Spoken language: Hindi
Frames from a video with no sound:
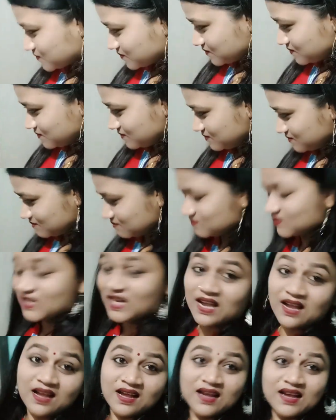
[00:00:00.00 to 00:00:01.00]
हाँ
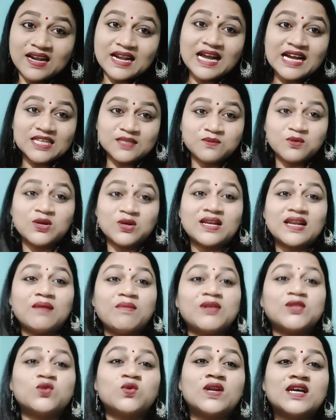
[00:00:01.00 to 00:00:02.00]
राज बोल रहा है मैं थोड़ा सा
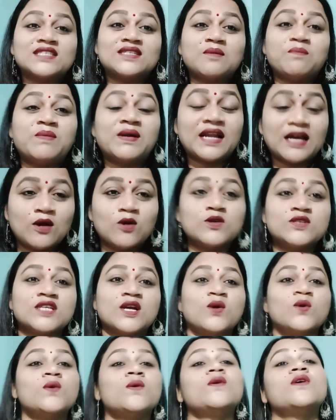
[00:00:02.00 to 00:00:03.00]
बड़ा हो जाऊं
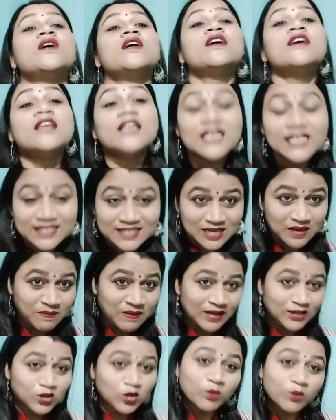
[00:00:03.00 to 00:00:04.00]
इसके बाद तो मैं ही
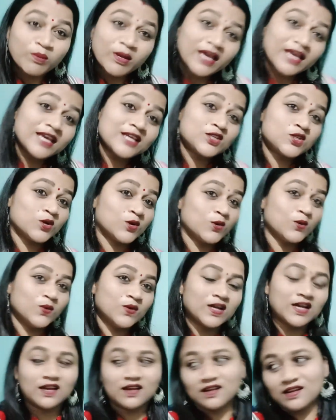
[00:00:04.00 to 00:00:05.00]
छोड़ूंगा
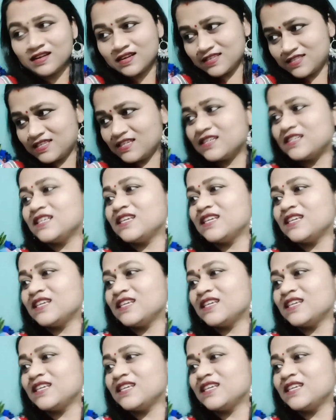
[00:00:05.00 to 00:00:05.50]
अच्छा ठीक है